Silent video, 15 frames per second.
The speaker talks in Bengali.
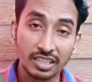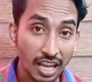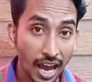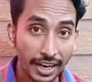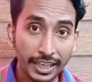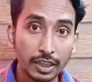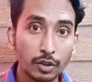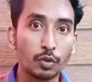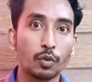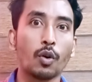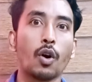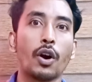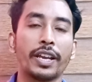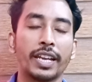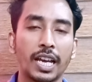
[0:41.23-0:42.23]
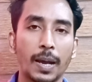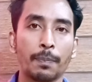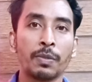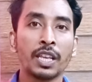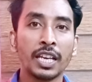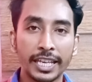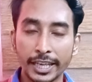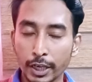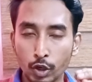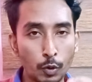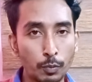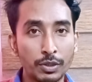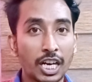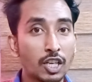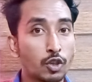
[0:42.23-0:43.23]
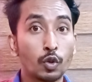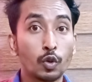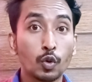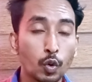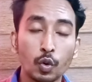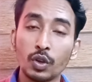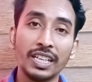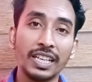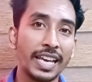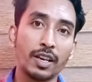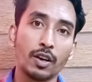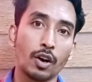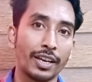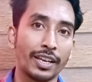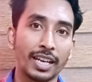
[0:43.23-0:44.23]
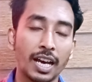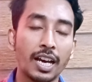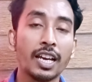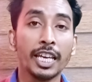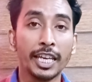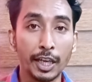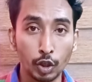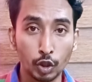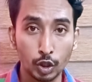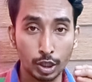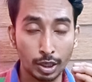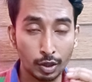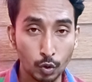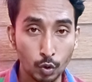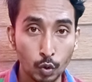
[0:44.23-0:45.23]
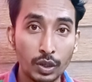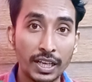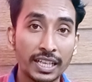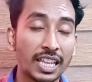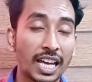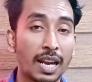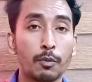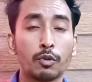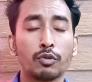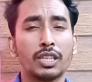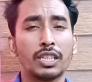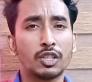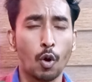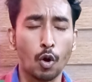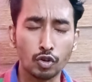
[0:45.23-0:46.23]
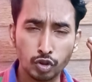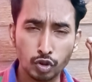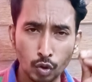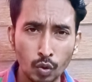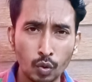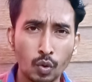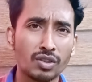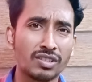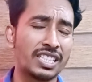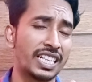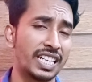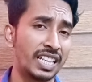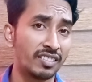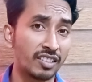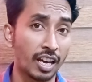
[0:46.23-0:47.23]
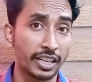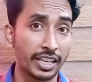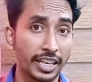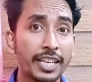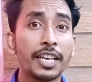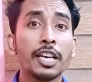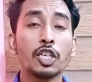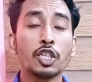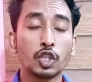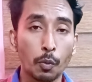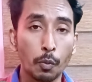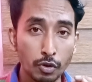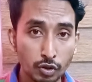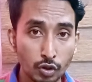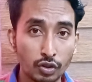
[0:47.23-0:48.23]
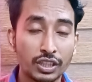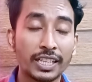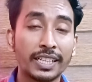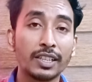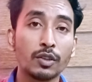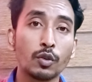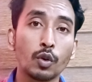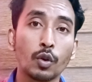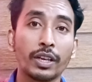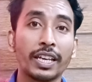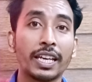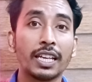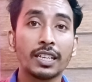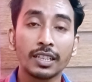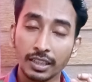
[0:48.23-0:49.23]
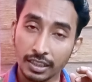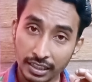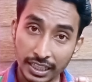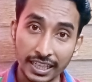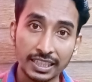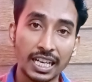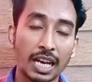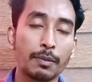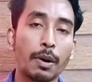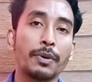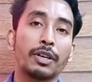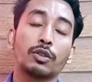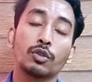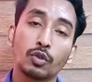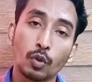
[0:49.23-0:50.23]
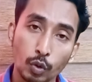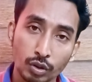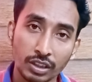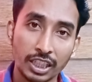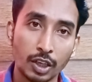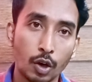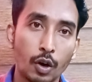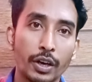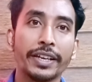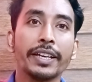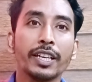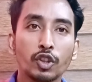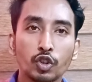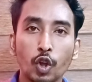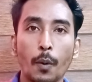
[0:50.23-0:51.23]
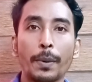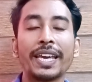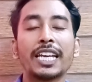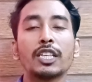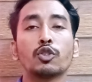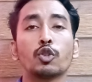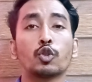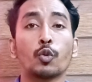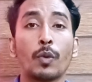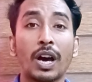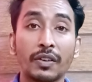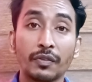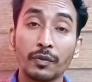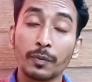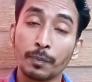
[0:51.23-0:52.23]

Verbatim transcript: তা কিন্তু হয় না ইউটিউব চ্যানেল শুধু খুললেই হয় না ইউটিউব চ্যানেল খুলে তার মধ্যে যে অসংখ্য সেটিং থাকে সমস্ত সেটিংগুলোকে ঠিকঠাকভাবে করতে হয় তবেই কিন্তু তোমার